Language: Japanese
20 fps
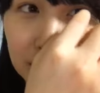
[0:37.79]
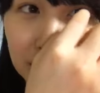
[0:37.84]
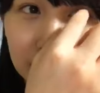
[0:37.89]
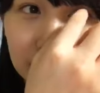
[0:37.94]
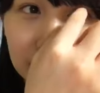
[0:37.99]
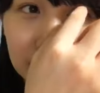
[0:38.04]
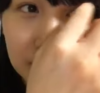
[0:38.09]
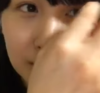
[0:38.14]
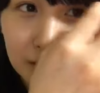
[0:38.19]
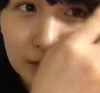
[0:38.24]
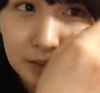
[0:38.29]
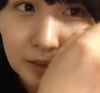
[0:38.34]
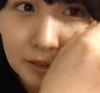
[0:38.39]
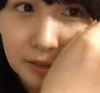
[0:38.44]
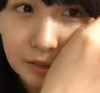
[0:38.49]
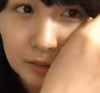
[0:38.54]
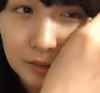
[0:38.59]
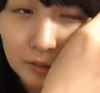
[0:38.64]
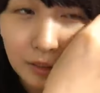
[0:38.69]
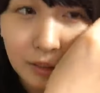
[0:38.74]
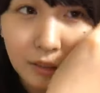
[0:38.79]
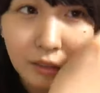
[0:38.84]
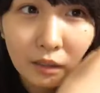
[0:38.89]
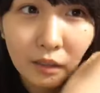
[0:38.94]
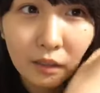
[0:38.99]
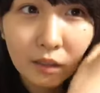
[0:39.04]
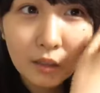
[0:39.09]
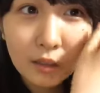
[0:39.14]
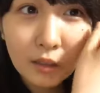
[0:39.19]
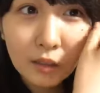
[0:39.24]
の SNS は
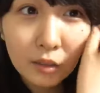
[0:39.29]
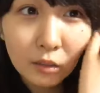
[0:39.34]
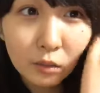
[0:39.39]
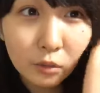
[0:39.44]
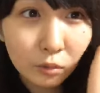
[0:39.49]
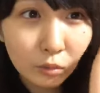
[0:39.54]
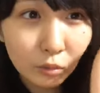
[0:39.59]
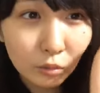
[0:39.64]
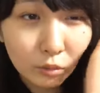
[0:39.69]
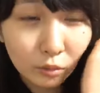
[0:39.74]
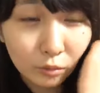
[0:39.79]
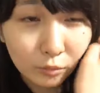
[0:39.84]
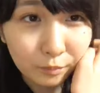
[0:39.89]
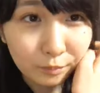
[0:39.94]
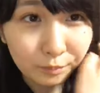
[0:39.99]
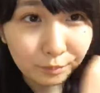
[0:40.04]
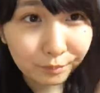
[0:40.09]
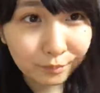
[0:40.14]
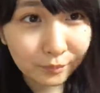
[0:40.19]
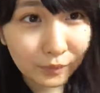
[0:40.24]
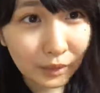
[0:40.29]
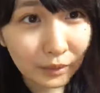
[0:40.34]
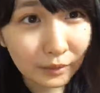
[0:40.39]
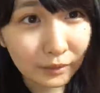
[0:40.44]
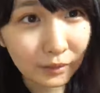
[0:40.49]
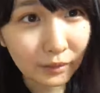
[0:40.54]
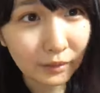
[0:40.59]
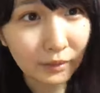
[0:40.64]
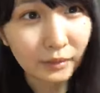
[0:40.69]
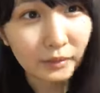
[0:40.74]
そうなん
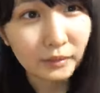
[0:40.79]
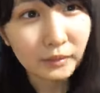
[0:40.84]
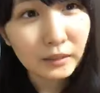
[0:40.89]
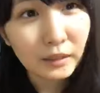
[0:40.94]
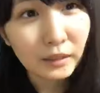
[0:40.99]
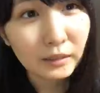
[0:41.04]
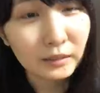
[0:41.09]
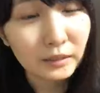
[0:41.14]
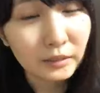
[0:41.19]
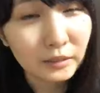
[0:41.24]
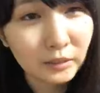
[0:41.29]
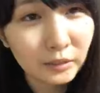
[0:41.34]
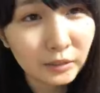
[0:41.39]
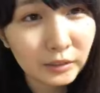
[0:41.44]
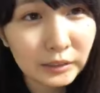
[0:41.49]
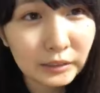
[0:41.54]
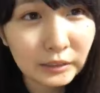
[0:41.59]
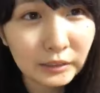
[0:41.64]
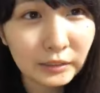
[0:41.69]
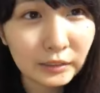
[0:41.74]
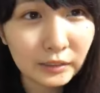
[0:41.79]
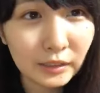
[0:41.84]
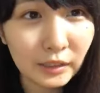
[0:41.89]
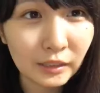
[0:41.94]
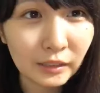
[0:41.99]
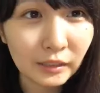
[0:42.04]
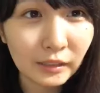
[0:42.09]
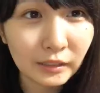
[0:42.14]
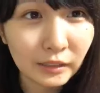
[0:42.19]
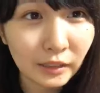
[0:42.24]
か大切にして
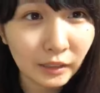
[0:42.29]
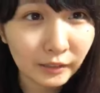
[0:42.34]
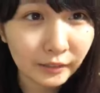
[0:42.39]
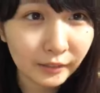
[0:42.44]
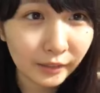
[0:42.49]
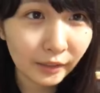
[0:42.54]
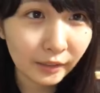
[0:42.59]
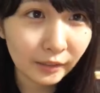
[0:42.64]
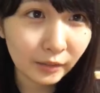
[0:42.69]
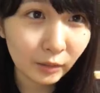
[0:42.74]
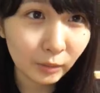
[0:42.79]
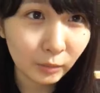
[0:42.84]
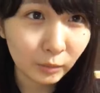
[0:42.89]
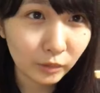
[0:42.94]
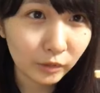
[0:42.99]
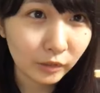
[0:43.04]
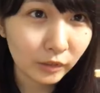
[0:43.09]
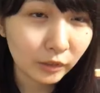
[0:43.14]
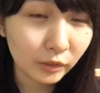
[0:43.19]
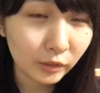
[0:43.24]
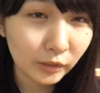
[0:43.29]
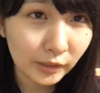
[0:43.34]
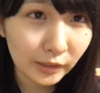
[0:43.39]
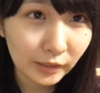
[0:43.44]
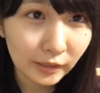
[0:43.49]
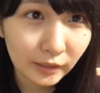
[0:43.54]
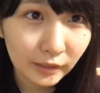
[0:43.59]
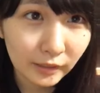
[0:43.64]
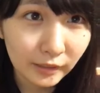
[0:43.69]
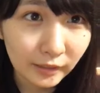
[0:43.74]
いきたいなと思った
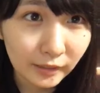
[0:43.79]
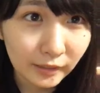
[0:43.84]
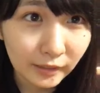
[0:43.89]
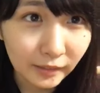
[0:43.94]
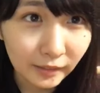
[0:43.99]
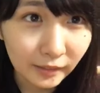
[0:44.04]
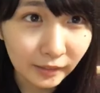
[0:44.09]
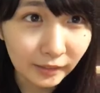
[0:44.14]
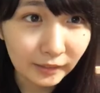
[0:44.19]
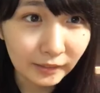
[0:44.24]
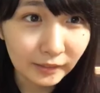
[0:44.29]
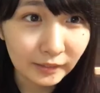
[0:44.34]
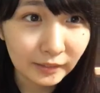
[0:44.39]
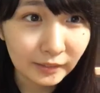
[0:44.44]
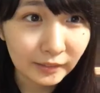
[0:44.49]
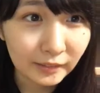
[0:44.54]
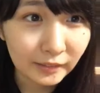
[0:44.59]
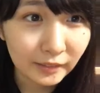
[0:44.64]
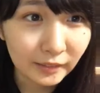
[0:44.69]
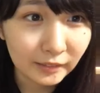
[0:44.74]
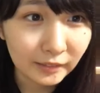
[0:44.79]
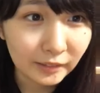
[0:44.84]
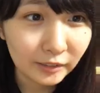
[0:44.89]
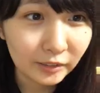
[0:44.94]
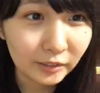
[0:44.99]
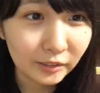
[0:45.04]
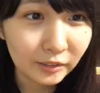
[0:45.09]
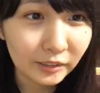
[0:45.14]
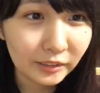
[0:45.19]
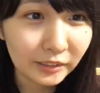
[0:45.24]
のではい大
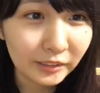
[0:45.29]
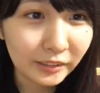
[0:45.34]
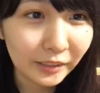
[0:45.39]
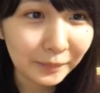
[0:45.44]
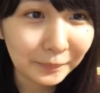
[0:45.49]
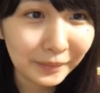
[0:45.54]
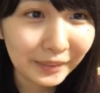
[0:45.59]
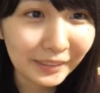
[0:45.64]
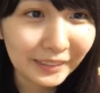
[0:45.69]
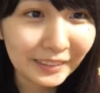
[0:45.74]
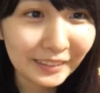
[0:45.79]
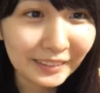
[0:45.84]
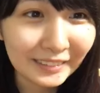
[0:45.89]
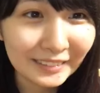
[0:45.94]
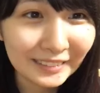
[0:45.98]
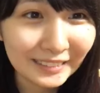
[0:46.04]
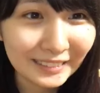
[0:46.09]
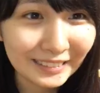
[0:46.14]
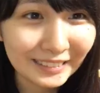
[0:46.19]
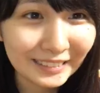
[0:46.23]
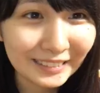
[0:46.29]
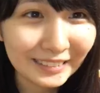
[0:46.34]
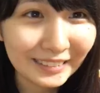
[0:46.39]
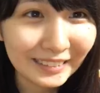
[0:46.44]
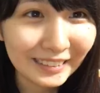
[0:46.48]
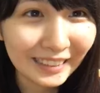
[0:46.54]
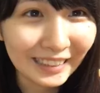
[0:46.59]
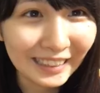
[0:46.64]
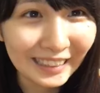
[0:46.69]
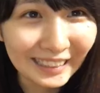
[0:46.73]
切にしてま
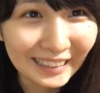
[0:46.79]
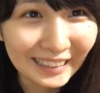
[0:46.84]
す